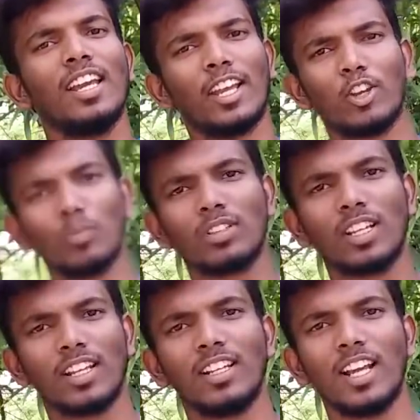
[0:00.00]

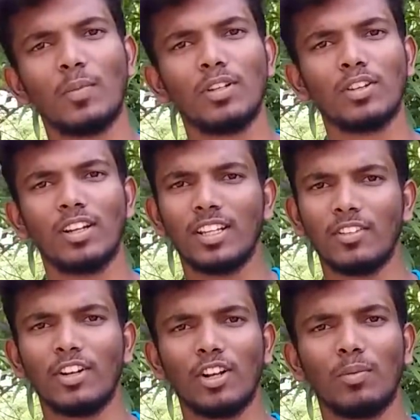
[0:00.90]
எக்யூப்மெண்ட்ஸில் என்னென்ன அப்படின்னு சொல்லிட்டு இந்த
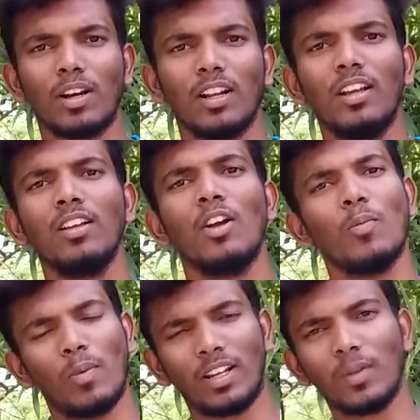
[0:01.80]
வீடியோவில் பார்க்கலாம்
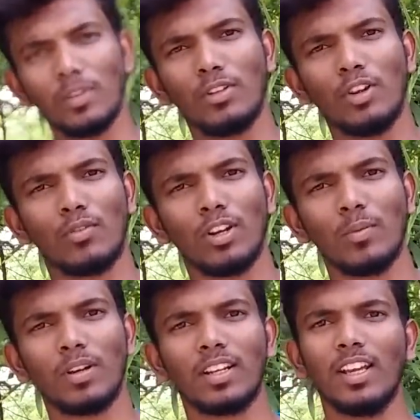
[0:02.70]
மறக்காம இந்த வீடியோ ஃபுல்லாக
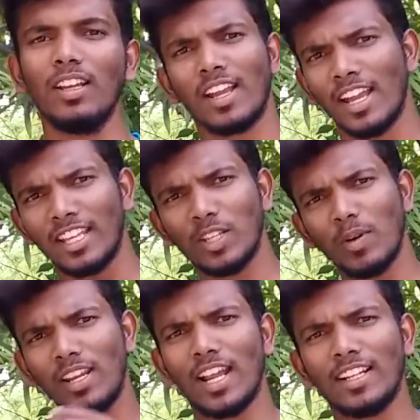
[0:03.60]
பாருங்கள் இந்த
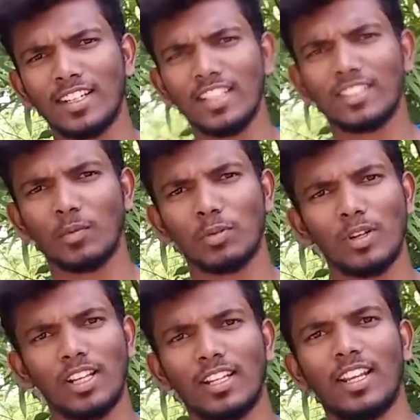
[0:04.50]
மாதிரி எலக்ட்ரானிக்ஸ்
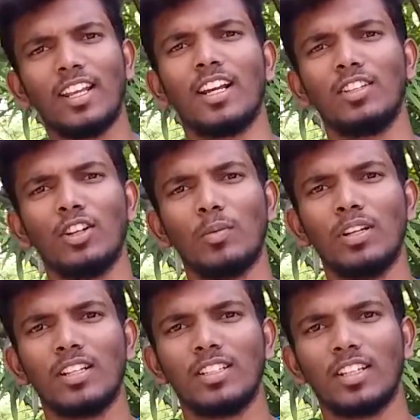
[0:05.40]
சம்மந்தமாக நீங்கள் நிறைய கற்றுக்கணும்
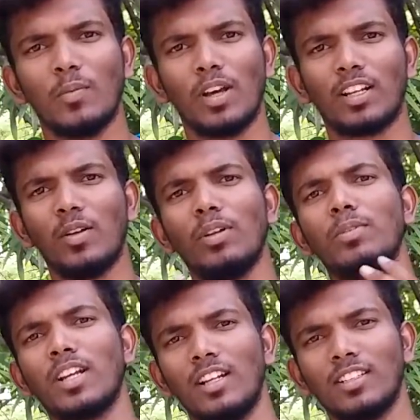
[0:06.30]
அப்படின்னு நினச்சிங்கன்னா மறக்காமல்
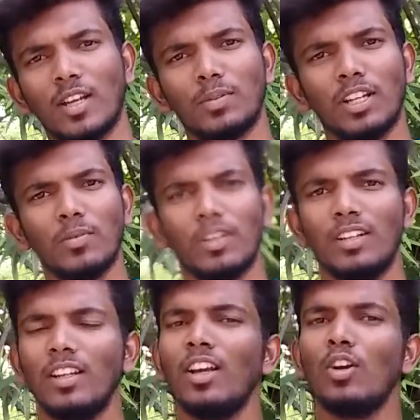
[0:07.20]
நம்ம சேனலுக்கு சப்ஸ்கிரைப்
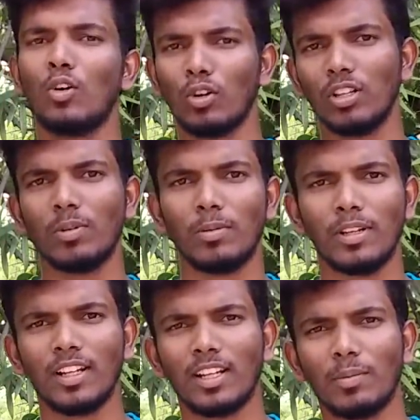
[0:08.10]
பண்ணிவிட்டு கூட அந்த பெல்
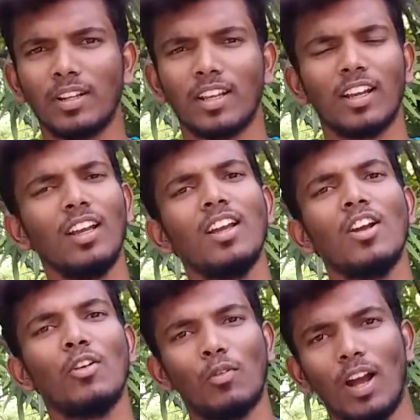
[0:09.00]
பண்ணி கிளிக் பண்ணிக்கோங்க
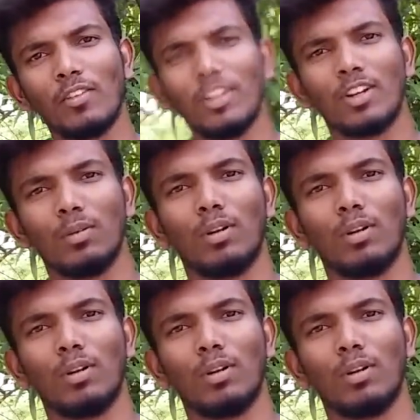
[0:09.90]
வாங்க வீடியோக்குள்ளே